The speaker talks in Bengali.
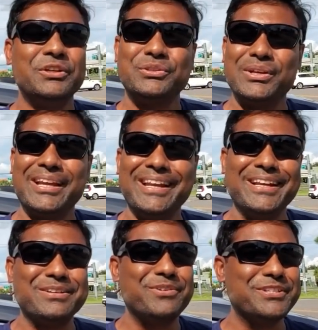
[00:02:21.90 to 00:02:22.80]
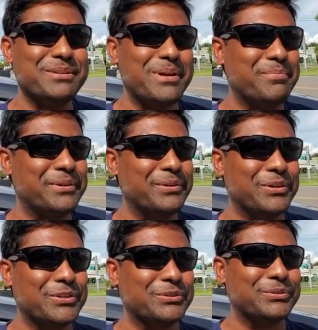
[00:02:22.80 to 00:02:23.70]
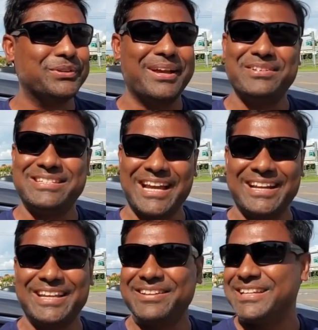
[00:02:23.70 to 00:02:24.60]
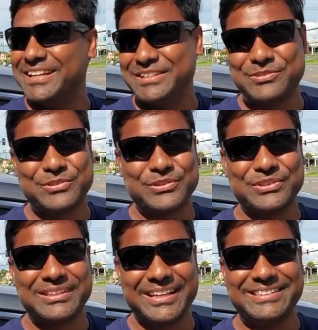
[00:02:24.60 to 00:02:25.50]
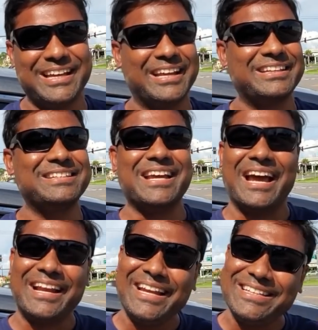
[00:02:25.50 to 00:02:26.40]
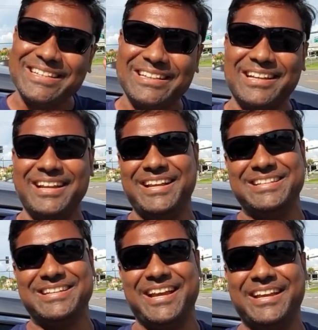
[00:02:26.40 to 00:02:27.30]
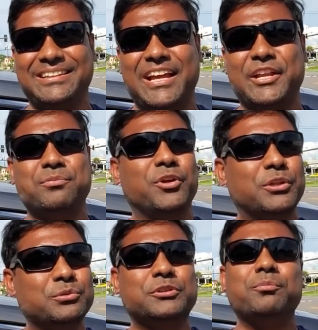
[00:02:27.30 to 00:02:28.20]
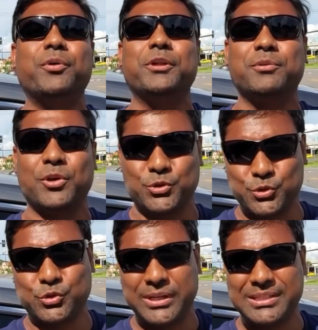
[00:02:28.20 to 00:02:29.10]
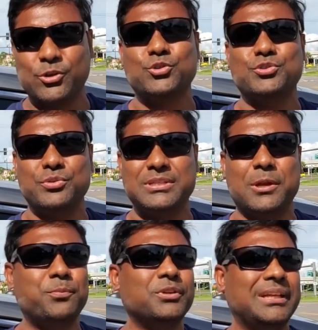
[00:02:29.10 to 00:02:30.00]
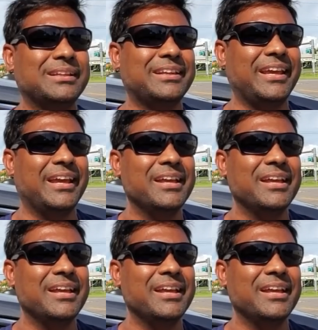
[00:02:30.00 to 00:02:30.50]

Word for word: তো এখানে একটা মজার ব্যাপার হলো যতদূর আমি জানি যার নিউজগুলোতে দেখছি আর কি যারাই জেলখানায় যায় তারাই বলে দুদিন পরে বলে অসুস্থ হয়ে যায় অসুস্থ হয়ে যাওয়ার পর তাদেরকে